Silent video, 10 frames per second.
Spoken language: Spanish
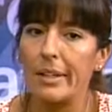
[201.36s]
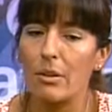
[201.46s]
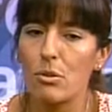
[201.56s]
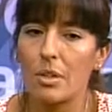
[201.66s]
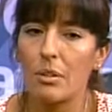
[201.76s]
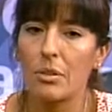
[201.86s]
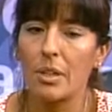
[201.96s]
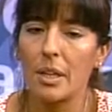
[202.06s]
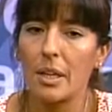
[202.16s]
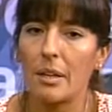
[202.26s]
Lo cierto es
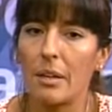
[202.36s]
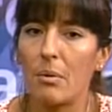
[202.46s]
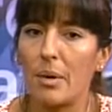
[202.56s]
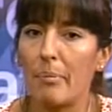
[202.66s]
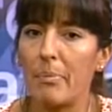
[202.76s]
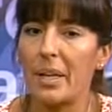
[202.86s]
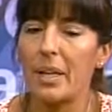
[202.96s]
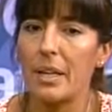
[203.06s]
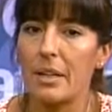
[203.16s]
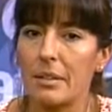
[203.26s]
que es una
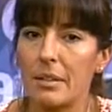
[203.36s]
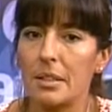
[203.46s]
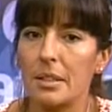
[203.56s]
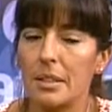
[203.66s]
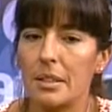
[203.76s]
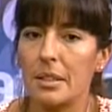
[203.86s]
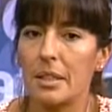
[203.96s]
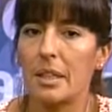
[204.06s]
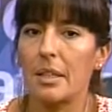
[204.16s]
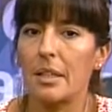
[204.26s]
pena
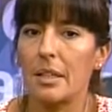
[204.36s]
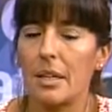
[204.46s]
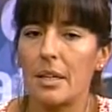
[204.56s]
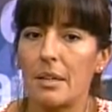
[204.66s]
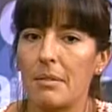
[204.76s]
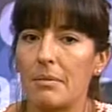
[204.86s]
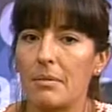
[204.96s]
que